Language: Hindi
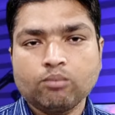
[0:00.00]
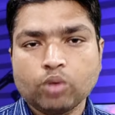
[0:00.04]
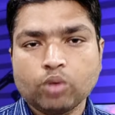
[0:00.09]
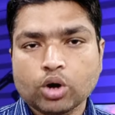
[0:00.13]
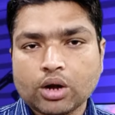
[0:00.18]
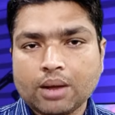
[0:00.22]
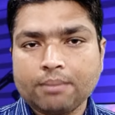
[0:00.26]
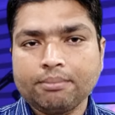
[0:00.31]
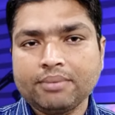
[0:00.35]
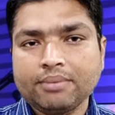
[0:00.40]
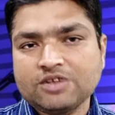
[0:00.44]
का
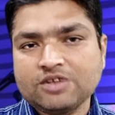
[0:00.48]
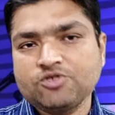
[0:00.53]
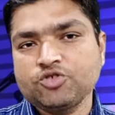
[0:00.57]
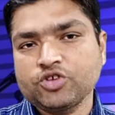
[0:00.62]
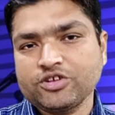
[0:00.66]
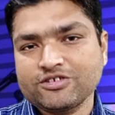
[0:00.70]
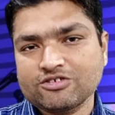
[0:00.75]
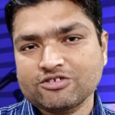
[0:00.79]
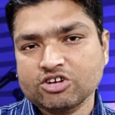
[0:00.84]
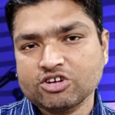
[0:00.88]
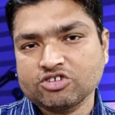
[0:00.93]
मुकम्मल
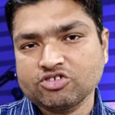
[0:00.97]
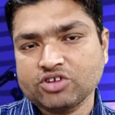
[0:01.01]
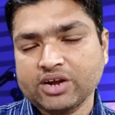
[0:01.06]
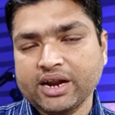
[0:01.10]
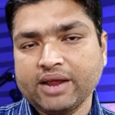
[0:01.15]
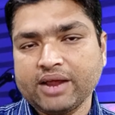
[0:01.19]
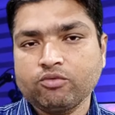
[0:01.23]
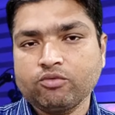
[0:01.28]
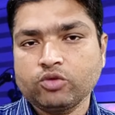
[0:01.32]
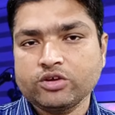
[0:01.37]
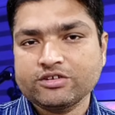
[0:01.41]
जो
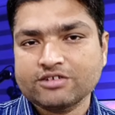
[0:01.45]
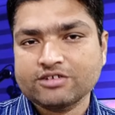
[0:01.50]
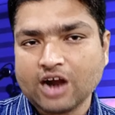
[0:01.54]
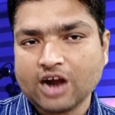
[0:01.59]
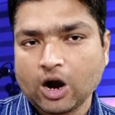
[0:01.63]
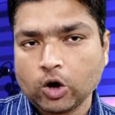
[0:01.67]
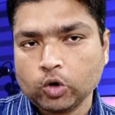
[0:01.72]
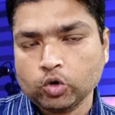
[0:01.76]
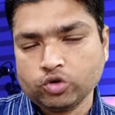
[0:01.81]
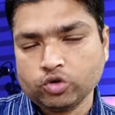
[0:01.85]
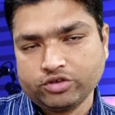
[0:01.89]
स्ट्रक्चर है वो
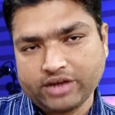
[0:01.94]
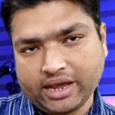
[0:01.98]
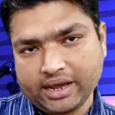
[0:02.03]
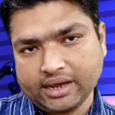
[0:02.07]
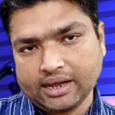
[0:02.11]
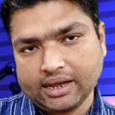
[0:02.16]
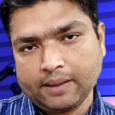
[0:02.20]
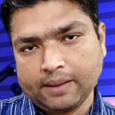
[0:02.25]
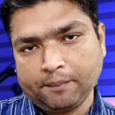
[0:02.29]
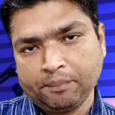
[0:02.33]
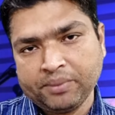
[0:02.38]
स्टार्ट हो
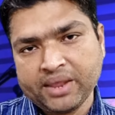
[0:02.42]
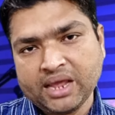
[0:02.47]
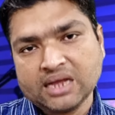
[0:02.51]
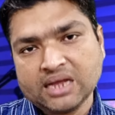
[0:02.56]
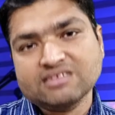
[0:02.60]
जाएगा